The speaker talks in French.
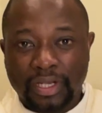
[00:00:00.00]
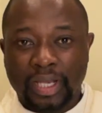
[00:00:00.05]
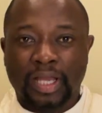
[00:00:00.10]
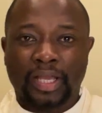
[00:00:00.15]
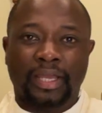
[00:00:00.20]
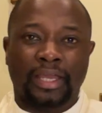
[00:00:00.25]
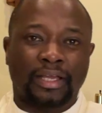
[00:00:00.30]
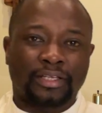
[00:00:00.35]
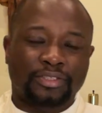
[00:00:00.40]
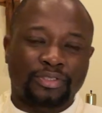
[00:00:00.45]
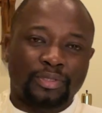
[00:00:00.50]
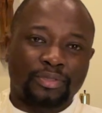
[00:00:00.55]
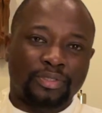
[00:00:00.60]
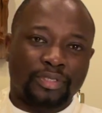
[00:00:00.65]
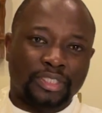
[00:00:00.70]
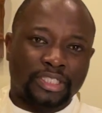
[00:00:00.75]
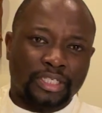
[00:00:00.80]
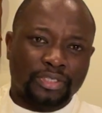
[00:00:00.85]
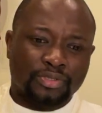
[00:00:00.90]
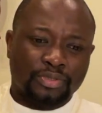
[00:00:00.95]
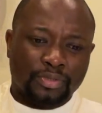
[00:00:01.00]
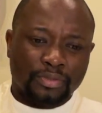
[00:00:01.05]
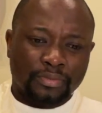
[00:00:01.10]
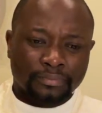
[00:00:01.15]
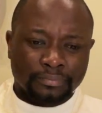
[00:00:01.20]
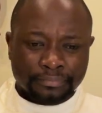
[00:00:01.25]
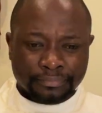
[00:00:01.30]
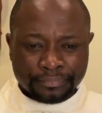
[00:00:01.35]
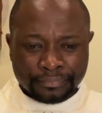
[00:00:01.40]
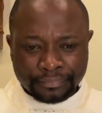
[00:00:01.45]
la réaction de Jésus.
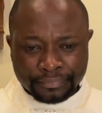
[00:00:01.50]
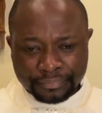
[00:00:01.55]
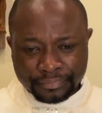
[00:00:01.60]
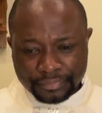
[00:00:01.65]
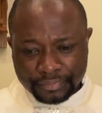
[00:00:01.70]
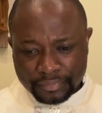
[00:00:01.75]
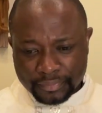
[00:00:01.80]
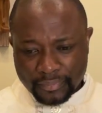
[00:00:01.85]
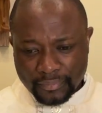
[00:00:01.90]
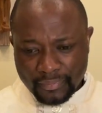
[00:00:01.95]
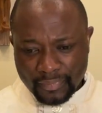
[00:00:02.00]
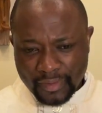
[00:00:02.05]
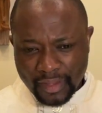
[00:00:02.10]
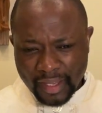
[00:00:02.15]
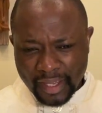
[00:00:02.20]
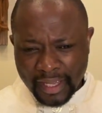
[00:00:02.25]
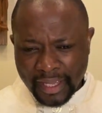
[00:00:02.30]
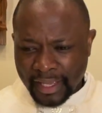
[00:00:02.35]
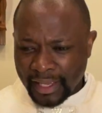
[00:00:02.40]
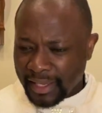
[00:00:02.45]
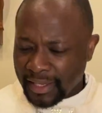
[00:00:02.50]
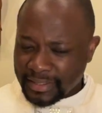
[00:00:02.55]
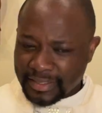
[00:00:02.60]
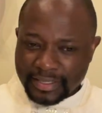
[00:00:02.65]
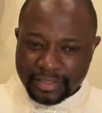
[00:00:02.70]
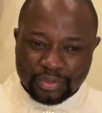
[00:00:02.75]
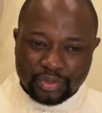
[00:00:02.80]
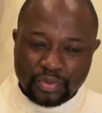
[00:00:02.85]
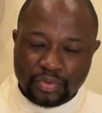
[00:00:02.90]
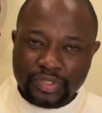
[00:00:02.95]
Et,
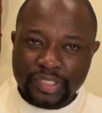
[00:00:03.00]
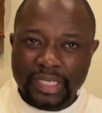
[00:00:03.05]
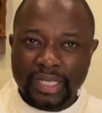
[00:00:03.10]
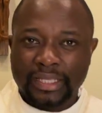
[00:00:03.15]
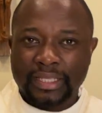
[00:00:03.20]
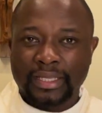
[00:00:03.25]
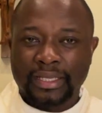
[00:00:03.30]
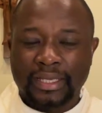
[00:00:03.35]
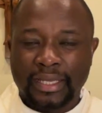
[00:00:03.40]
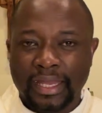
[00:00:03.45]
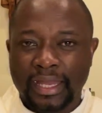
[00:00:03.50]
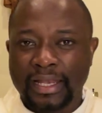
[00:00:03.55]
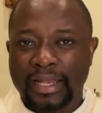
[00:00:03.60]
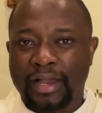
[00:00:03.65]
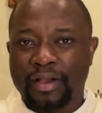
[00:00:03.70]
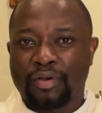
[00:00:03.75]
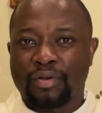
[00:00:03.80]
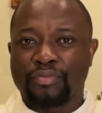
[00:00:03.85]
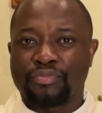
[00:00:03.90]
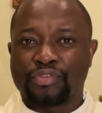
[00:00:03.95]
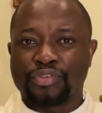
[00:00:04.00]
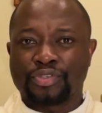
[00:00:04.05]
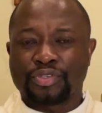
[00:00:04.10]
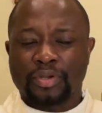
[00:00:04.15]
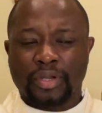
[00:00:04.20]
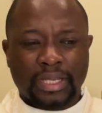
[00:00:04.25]
c'est tout ça qui crée la confusion.